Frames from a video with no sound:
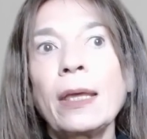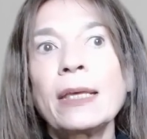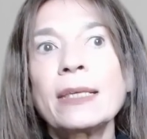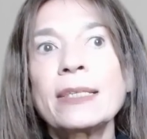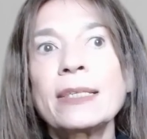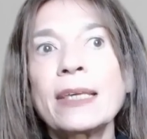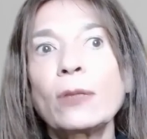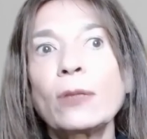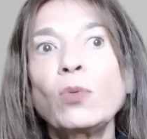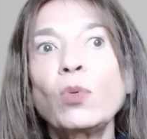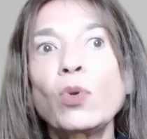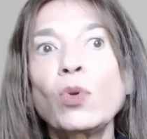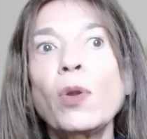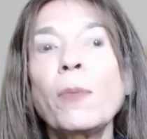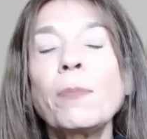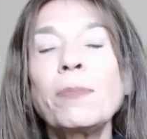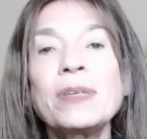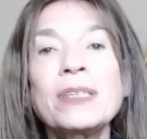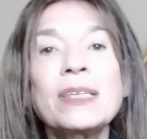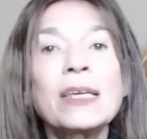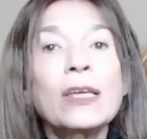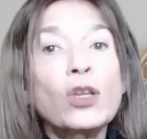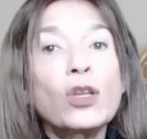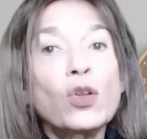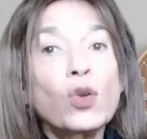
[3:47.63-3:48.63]
Saturno en
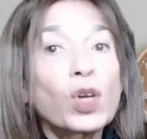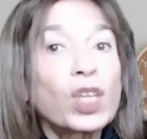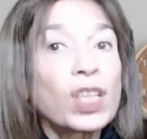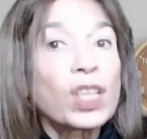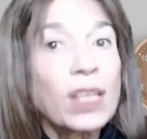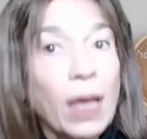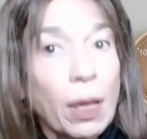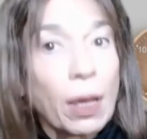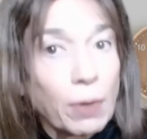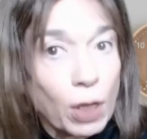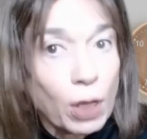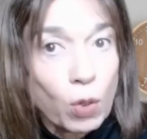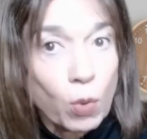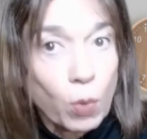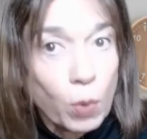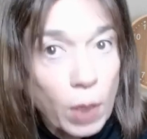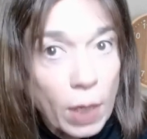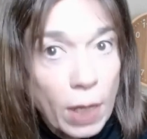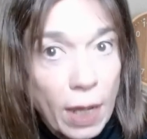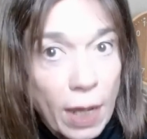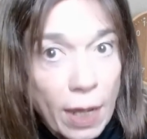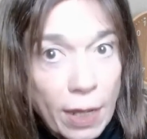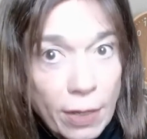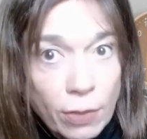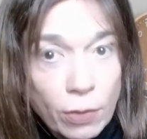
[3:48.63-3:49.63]
Pisces no está bien
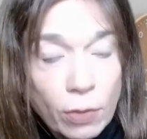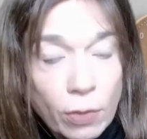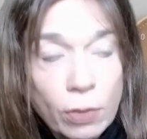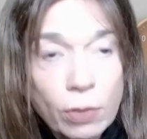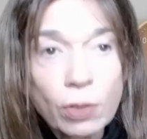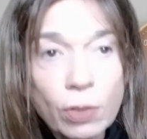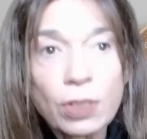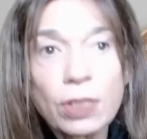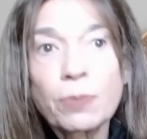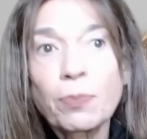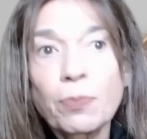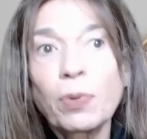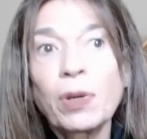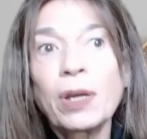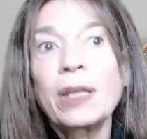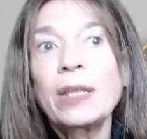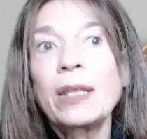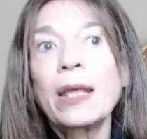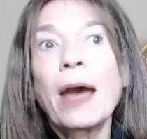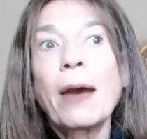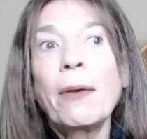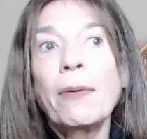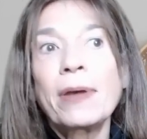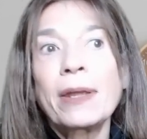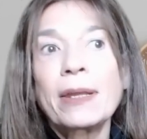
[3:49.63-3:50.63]
ubicado, entonces puede
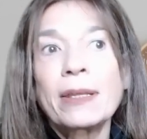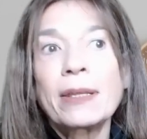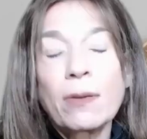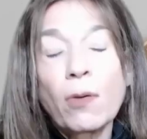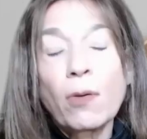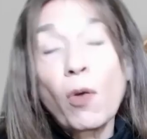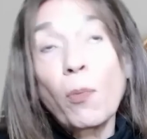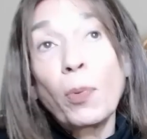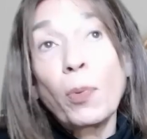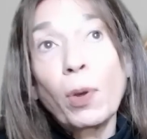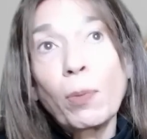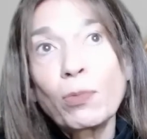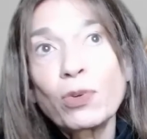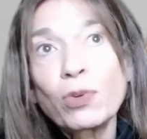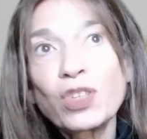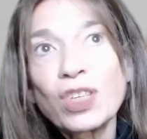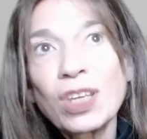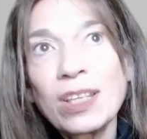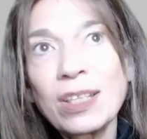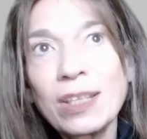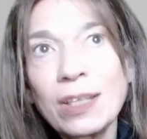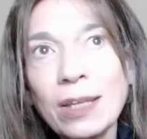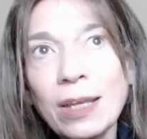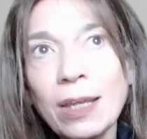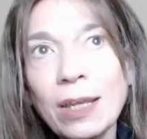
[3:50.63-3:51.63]
haber o podemos
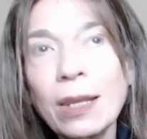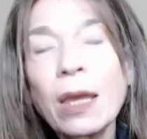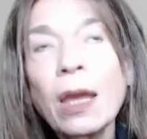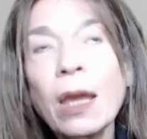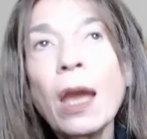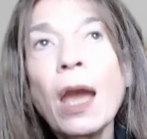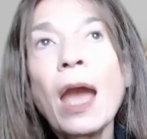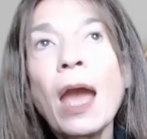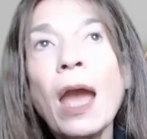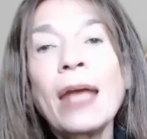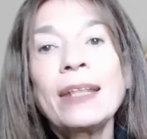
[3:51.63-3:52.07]
sentir